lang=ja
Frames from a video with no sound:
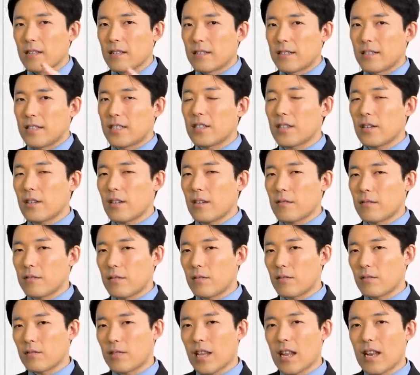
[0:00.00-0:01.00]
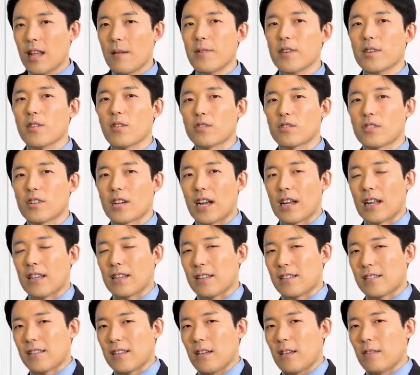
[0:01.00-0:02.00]
そのテレビ局から
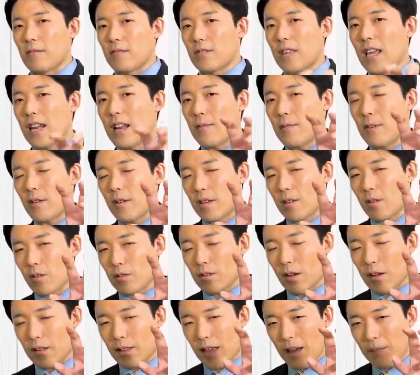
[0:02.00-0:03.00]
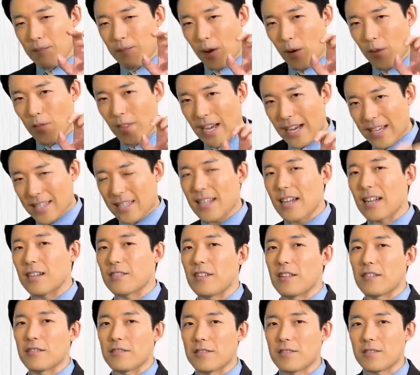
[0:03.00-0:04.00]
ですね、テレビ局は電波を流せな
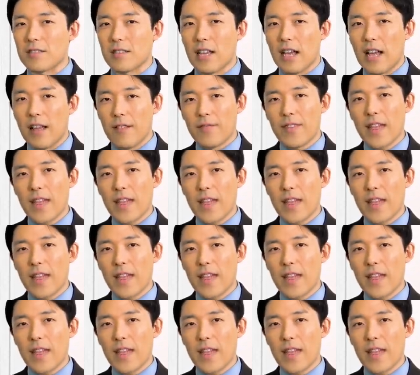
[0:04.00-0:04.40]
くなるんです。